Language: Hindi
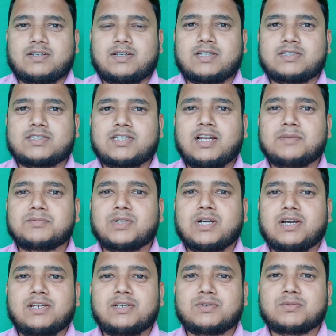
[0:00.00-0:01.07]
असलम
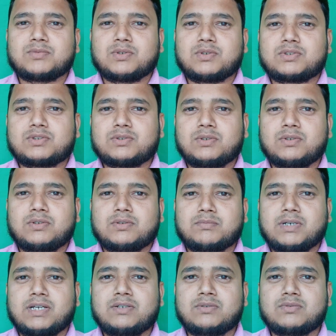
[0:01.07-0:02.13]

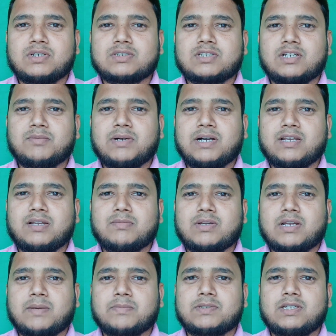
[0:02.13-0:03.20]
दोस्तों मैं हूं असलम आलम
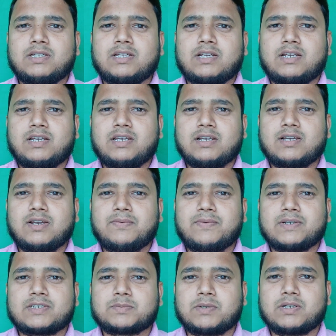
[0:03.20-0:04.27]
और आप देख रहे हैं
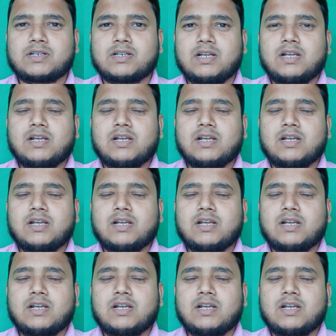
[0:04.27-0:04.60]
गल्फ़ एक्सपर्ट